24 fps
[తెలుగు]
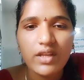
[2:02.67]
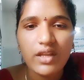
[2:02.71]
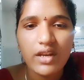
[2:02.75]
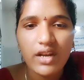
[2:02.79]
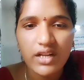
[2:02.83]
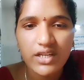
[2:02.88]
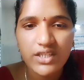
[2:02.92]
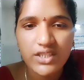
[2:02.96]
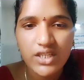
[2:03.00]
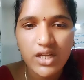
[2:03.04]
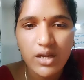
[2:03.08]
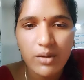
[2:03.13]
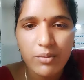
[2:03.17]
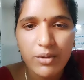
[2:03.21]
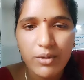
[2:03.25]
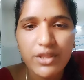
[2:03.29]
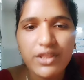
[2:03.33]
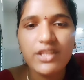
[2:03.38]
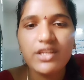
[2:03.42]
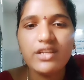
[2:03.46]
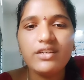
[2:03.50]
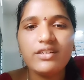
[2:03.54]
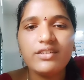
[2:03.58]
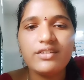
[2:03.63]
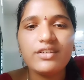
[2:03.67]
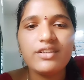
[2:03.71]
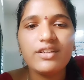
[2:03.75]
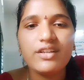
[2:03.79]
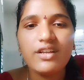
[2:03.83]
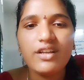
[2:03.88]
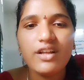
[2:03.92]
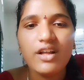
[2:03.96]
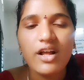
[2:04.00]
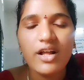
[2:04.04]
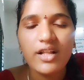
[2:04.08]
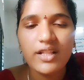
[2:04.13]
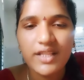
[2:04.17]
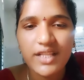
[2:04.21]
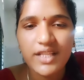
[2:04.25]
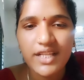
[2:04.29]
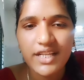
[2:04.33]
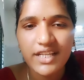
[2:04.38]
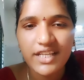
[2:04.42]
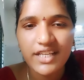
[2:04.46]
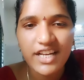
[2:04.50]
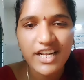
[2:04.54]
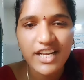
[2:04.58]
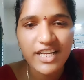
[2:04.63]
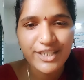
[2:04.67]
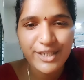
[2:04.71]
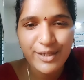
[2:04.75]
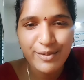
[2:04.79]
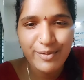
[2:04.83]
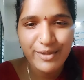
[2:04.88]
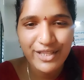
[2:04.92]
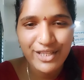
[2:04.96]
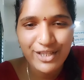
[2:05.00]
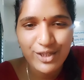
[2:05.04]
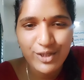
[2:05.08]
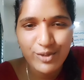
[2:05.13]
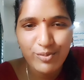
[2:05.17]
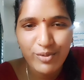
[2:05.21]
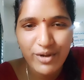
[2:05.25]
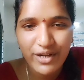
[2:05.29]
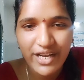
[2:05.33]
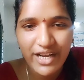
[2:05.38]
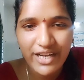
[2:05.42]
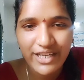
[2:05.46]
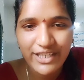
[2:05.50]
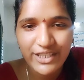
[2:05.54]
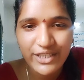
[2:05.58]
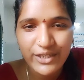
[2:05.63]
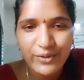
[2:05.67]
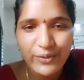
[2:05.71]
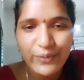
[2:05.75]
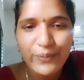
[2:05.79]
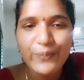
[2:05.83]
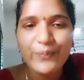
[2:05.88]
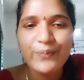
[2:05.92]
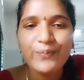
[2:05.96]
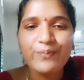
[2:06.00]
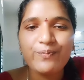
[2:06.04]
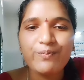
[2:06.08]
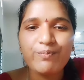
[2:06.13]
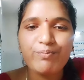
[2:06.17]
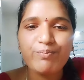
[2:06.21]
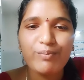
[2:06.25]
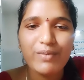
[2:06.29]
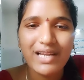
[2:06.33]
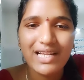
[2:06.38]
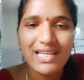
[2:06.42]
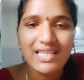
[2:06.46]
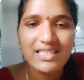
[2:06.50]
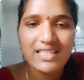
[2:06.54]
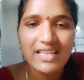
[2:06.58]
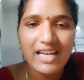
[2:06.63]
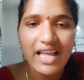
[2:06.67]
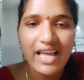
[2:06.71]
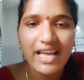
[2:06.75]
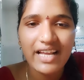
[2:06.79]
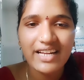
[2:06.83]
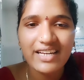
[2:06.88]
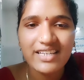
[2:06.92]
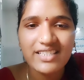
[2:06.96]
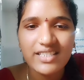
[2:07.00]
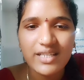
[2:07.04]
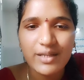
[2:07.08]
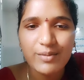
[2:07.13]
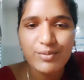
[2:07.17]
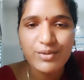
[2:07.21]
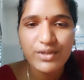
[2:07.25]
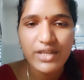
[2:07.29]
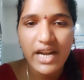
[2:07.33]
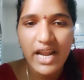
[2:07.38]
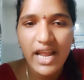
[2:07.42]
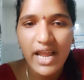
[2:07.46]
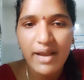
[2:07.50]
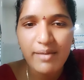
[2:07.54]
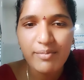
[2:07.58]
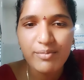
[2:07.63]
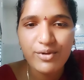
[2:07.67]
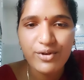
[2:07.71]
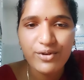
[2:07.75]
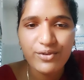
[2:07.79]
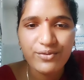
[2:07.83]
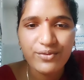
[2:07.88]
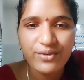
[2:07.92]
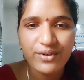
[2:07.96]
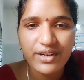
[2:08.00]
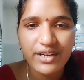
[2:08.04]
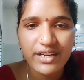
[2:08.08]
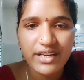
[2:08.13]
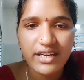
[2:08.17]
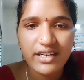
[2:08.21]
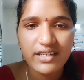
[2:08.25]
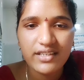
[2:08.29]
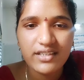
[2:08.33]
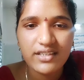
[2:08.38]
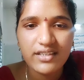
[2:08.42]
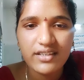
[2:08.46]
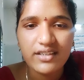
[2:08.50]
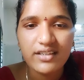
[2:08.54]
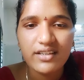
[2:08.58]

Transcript: రక్షాబంధన్ అందరికీ రక్షాబంధన్ శుభాకాంక్షలు ప్లీజ్ లైక్ అండ్ సబ్స్క్రైబ్ డోంట్ ఫర్గెట్